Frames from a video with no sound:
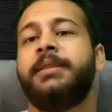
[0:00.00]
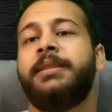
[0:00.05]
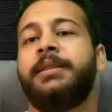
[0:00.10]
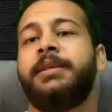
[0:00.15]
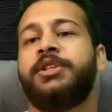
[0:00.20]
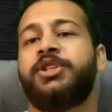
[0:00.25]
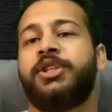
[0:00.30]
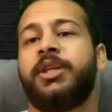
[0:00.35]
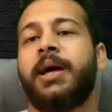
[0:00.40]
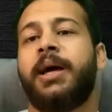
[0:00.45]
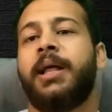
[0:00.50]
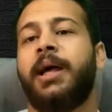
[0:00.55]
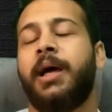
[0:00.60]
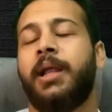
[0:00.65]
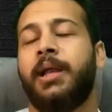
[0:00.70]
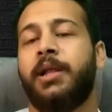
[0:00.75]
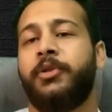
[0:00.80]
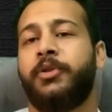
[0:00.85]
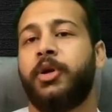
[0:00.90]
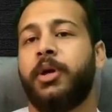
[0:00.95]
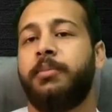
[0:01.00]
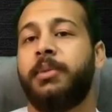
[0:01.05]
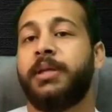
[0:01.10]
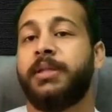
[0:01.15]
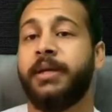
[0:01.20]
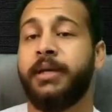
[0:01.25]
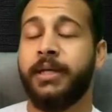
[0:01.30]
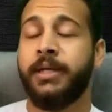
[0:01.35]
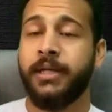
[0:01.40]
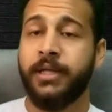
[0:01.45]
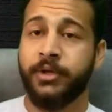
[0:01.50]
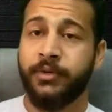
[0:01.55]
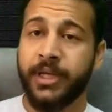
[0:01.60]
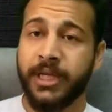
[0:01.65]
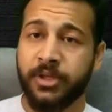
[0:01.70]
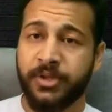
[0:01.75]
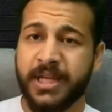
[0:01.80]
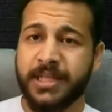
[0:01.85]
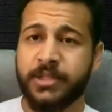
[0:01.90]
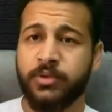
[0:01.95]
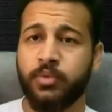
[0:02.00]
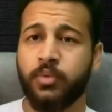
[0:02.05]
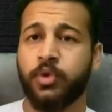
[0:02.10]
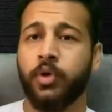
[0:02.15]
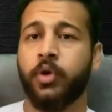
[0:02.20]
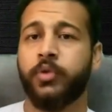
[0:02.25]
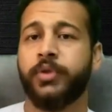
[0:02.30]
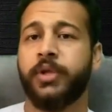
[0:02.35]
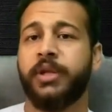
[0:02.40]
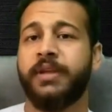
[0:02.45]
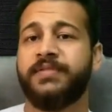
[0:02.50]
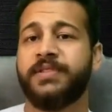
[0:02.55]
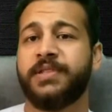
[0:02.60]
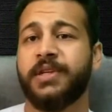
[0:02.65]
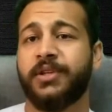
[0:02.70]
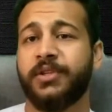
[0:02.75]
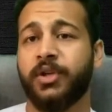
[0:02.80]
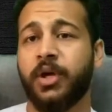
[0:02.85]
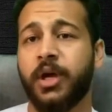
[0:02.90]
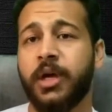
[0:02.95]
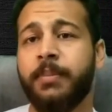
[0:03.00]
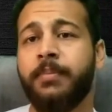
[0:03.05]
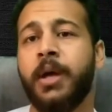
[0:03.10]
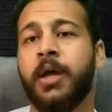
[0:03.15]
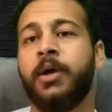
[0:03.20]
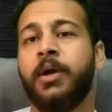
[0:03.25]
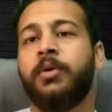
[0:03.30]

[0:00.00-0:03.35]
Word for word: تشتغل على التايمنج تحل ريل تيست وتحط لنفسك تايم